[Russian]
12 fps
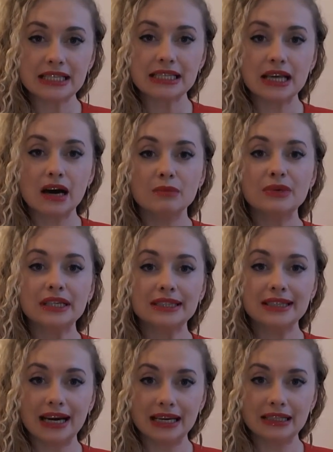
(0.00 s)
самые
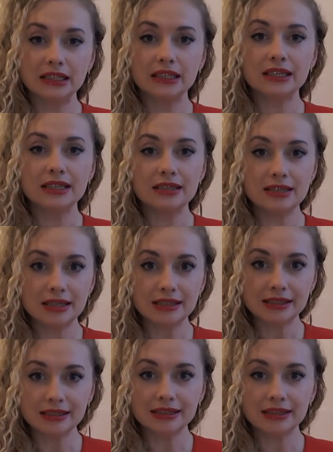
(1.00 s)
тайные и
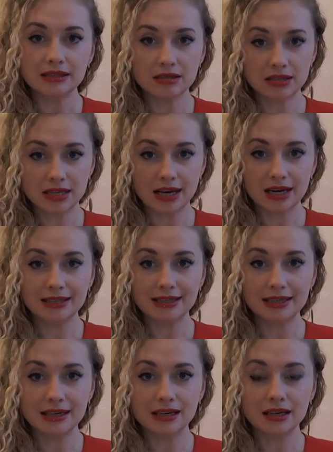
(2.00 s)
закрытые
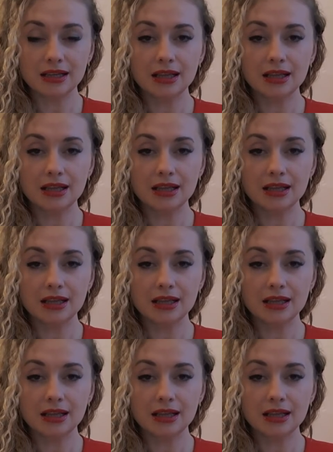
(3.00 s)
знания,